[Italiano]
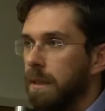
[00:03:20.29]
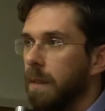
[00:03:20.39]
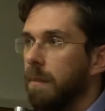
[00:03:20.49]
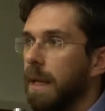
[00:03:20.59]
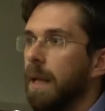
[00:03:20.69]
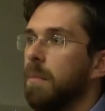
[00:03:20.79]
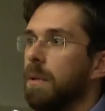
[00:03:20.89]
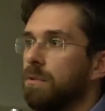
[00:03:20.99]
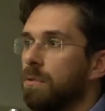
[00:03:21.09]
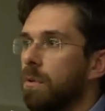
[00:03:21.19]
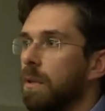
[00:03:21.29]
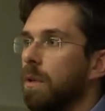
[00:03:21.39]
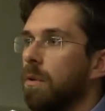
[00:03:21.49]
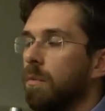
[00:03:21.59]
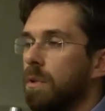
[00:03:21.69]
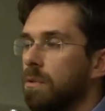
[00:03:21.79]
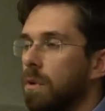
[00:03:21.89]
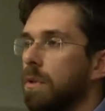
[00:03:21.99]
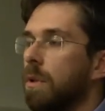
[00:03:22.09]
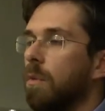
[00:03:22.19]
il tema è le persone, i loro
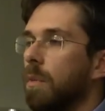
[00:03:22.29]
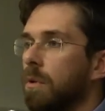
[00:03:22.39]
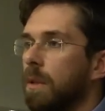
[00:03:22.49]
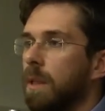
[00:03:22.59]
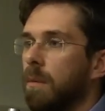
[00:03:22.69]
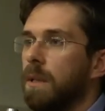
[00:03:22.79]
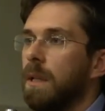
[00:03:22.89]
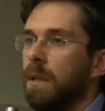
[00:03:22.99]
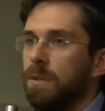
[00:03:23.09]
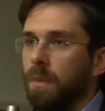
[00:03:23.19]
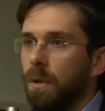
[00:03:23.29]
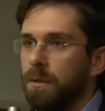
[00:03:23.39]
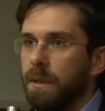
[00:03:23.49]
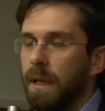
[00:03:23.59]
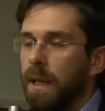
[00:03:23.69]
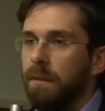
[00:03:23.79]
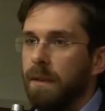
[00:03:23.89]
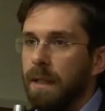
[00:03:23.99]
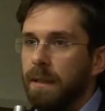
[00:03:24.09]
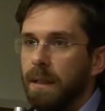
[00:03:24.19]
bisogni, come noi diamo delle risposte. È
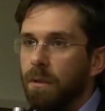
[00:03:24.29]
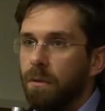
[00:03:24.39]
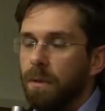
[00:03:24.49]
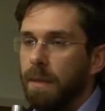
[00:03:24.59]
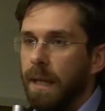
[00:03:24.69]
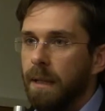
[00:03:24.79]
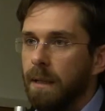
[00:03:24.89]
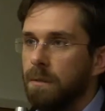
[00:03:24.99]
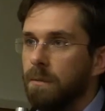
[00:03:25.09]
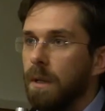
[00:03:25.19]
evidente che negli ultimi anni